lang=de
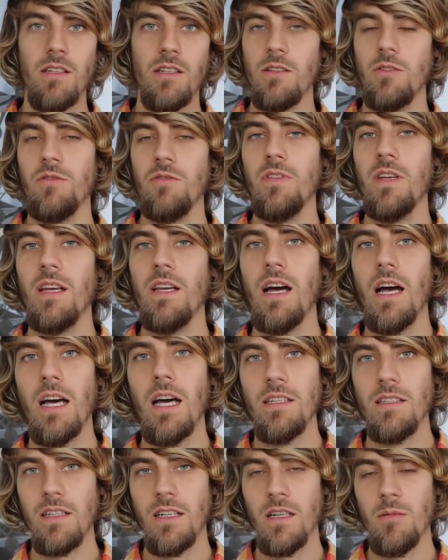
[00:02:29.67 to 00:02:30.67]
Dann auf
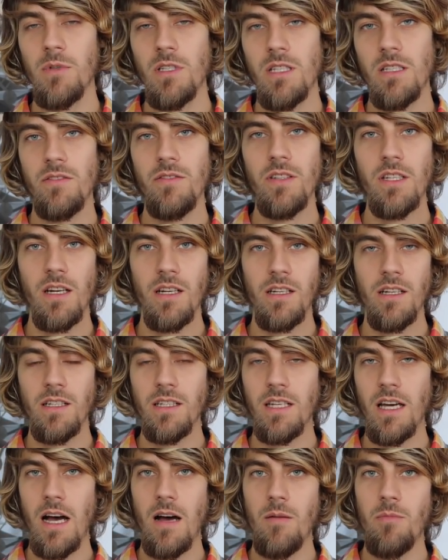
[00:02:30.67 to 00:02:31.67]
vegan, da kann man sich wieder
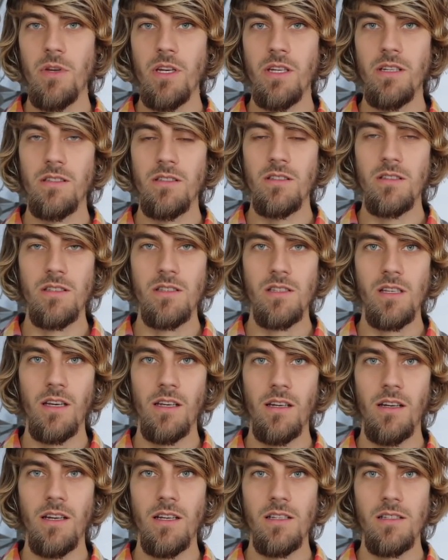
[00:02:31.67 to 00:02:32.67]
ein Jahr mindestens
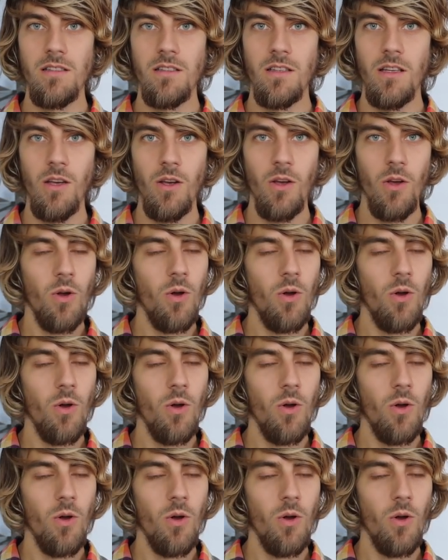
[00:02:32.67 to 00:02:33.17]
Zeit lassen.